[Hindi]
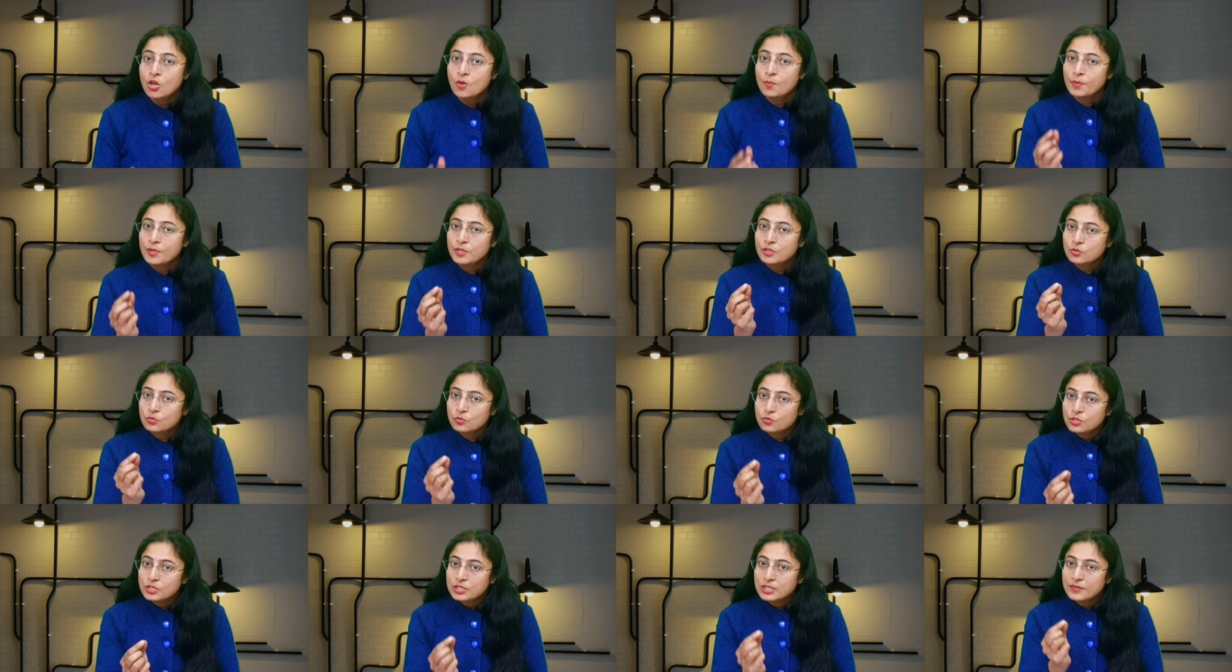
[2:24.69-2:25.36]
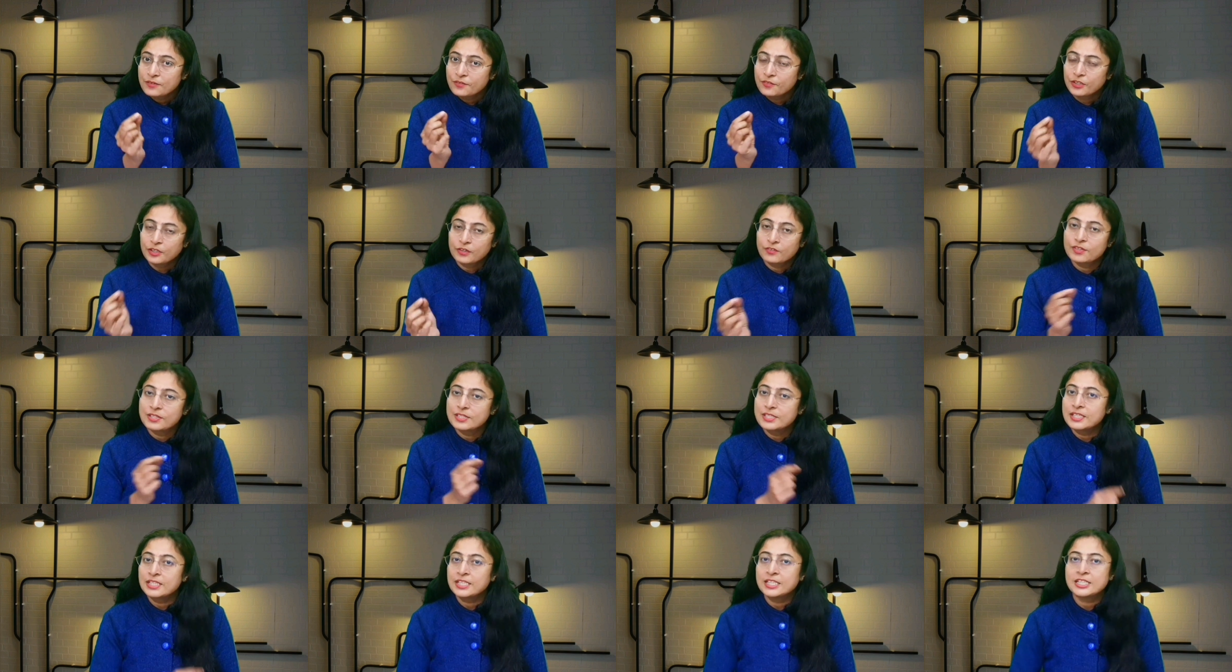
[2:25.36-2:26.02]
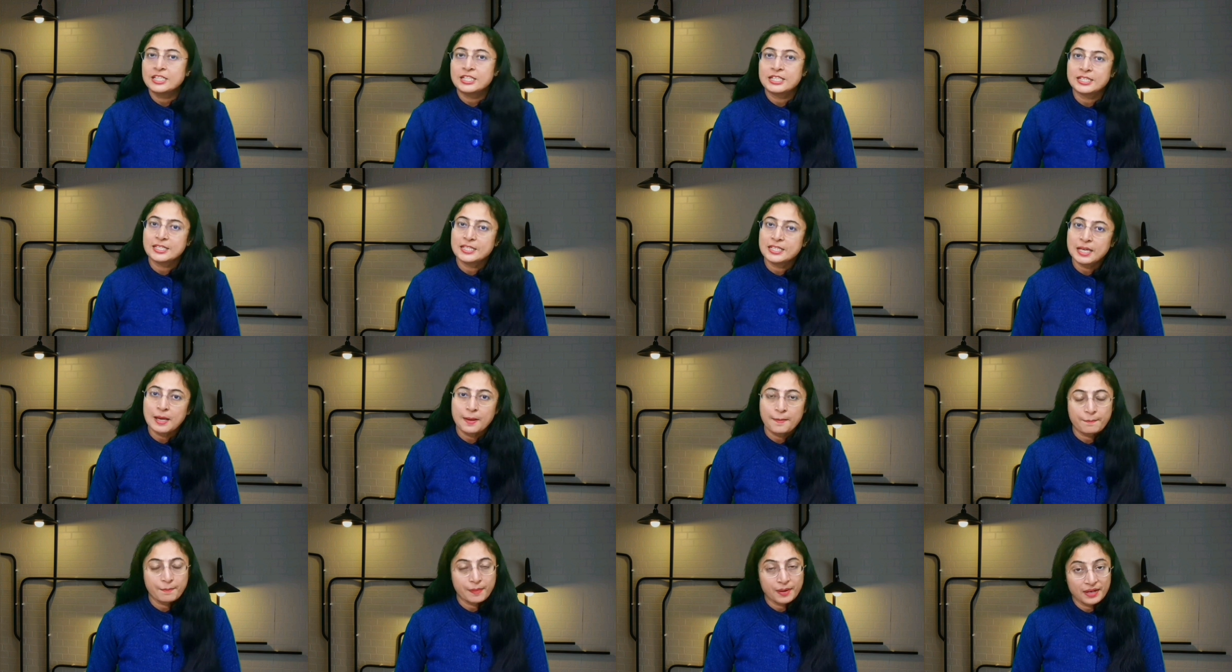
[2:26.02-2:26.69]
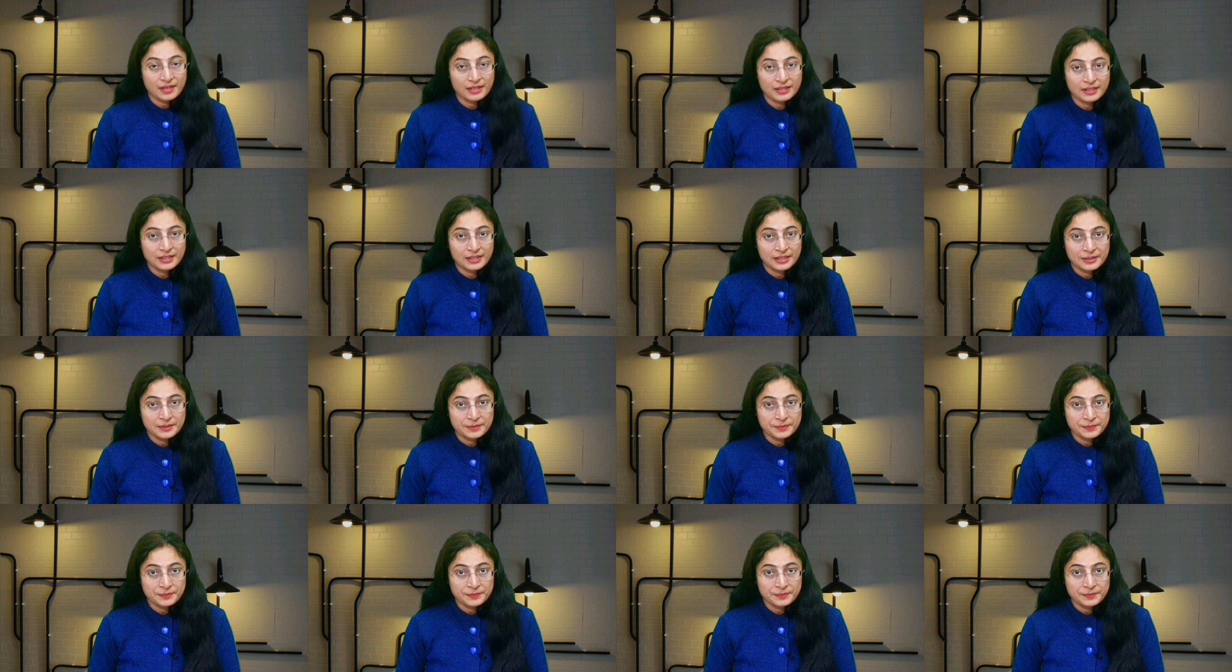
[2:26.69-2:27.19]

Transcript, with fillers: बस उसी फ्रिक्वेंसी की चीज ही आप पाएंगे